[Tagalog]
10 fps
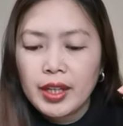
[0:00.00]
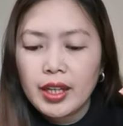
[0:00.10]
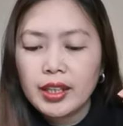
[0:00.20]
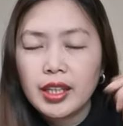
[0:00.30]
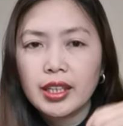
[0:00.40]

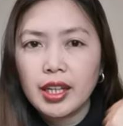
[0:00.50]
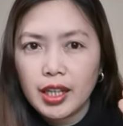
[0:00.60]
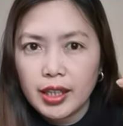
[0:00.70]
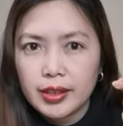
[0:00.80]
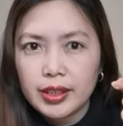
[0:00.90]
And then,
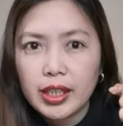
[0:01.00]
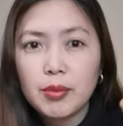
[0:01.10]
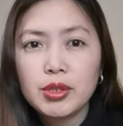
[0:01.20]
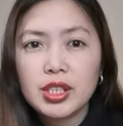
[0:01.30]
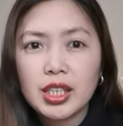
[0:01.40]
uh,
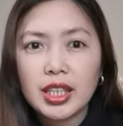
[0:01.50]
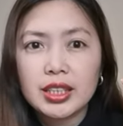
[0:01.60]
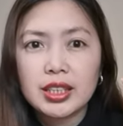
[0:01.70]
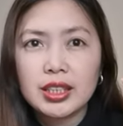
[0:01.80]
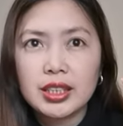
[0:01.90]
nagamot siya ng
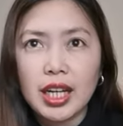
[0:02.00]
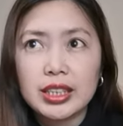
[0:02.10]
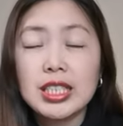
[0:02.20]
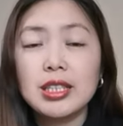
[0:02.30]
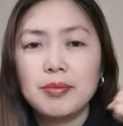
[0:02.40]
6 uh,
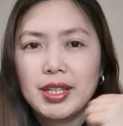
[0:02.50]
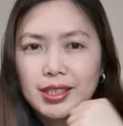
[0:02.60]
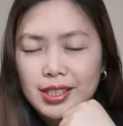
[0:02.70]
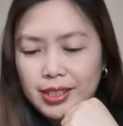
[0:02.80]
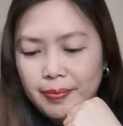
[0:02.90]

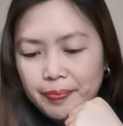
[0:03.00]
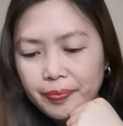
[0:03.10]
months.